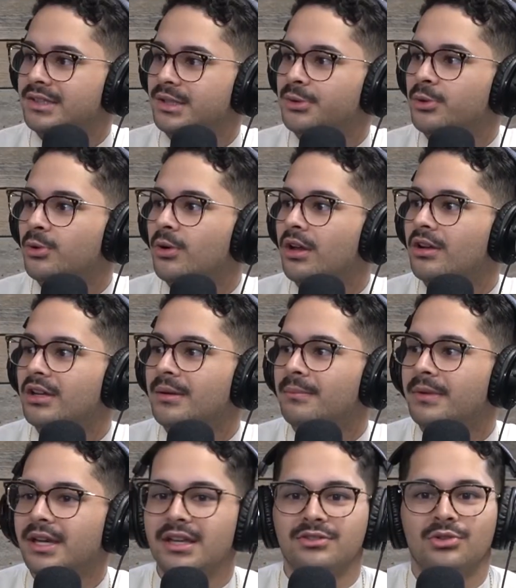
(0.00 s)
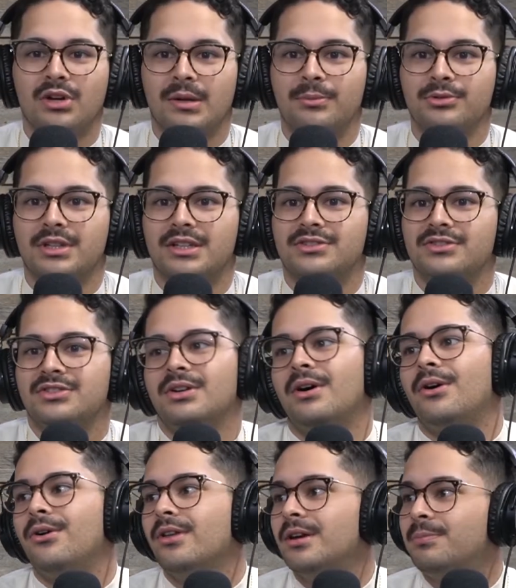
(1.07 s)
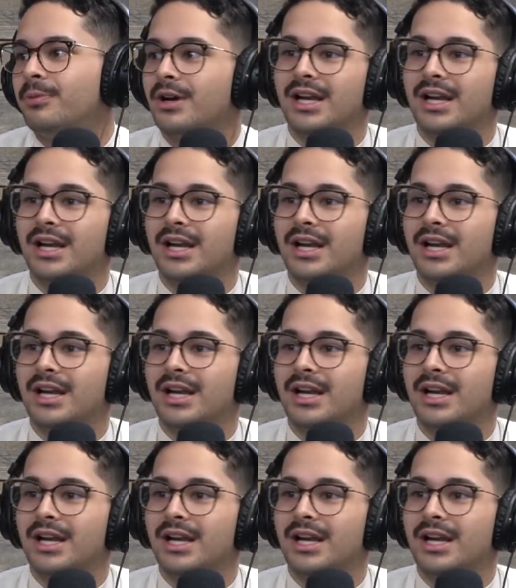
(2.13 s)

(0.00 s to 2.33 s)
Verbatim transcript: si es un jugador de NBA, su reputación se va a joder.